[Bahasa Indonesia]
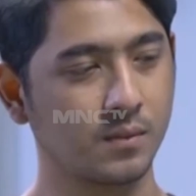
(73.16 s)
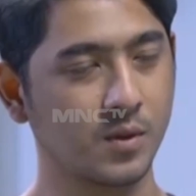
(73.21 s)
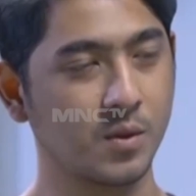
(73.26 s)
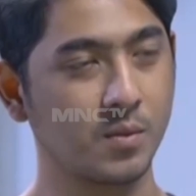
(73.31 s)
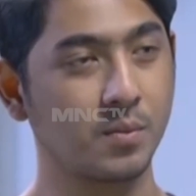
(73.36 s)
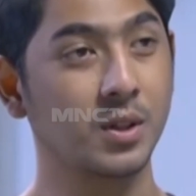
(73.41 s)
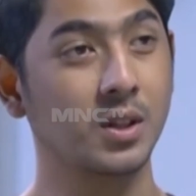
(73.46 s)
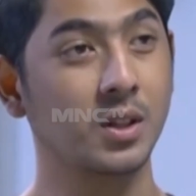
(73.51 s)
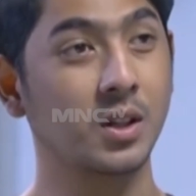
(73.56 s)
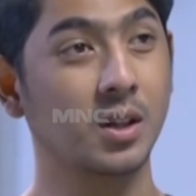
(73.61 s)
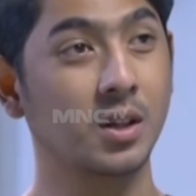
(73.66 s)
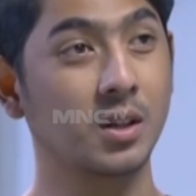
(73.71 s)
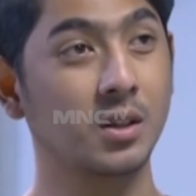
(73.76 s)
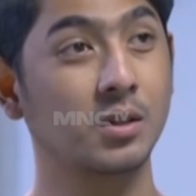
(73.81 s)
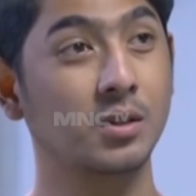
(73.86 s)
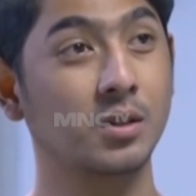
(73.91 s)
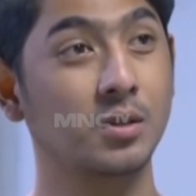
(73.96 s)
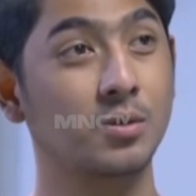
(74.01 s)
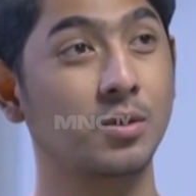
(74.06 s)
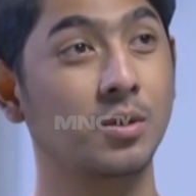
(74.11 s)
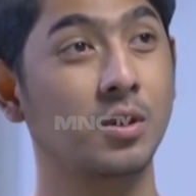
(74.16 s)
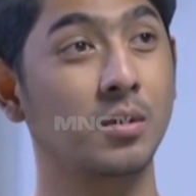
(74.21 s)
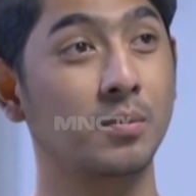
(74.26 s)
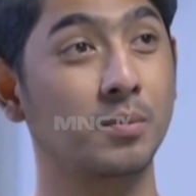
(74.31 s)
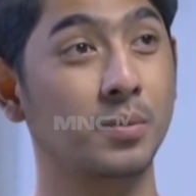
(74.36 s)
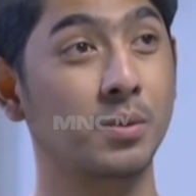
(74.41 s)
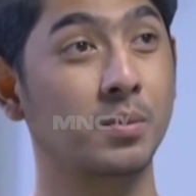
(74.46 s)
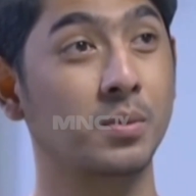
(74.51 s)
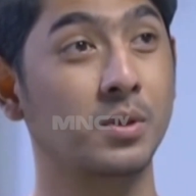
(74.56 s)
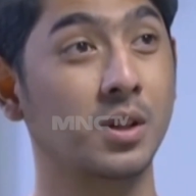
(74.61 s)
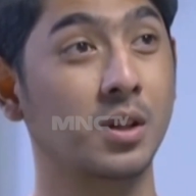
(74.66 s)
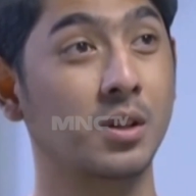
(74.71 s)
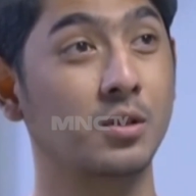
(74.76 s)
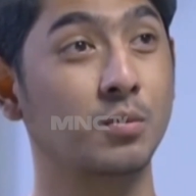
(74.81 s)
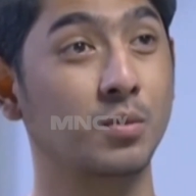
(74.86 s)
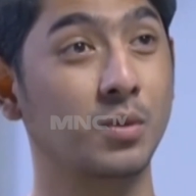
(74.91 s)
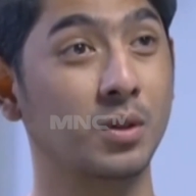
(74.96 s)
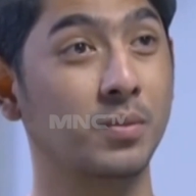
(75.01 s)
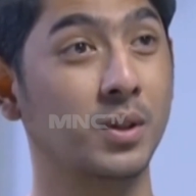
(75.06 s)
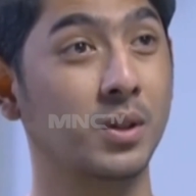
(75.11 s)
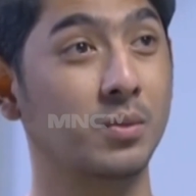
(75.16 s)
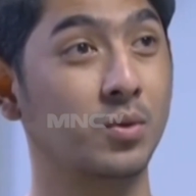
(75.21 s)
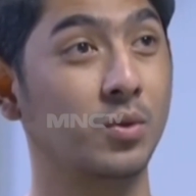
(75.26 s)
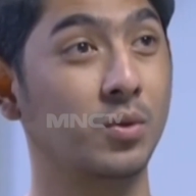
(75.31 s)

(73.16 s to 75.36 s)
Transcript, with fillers: Ya pernikahan kita juga hampir bertahan cuma empat